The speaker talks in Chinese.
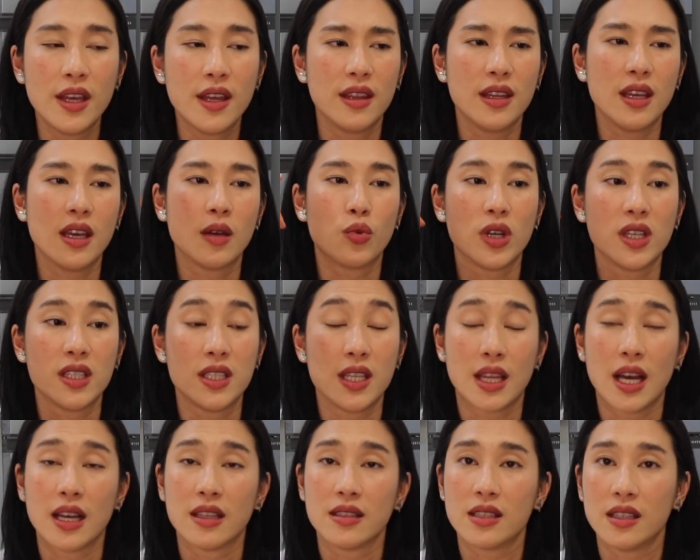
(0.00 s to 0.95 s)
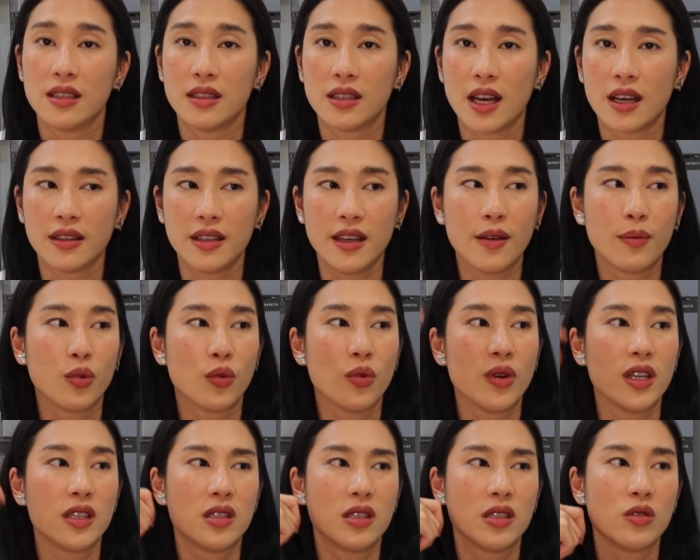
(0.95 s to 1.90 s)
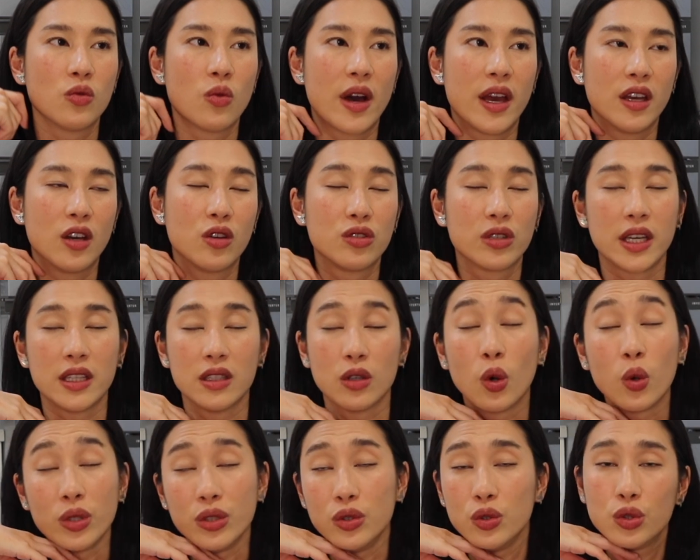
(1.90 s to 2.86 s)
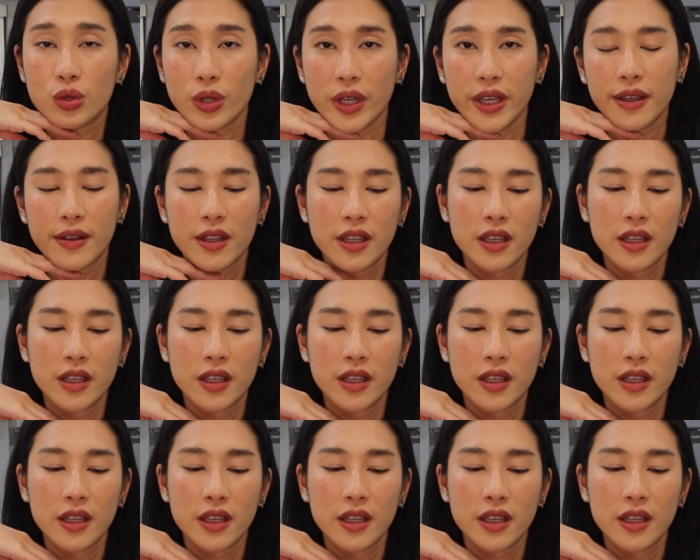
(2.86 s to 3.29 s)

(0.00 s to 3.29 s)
你也不会血糖震荡，你也不会吃完以后就开始昏睡。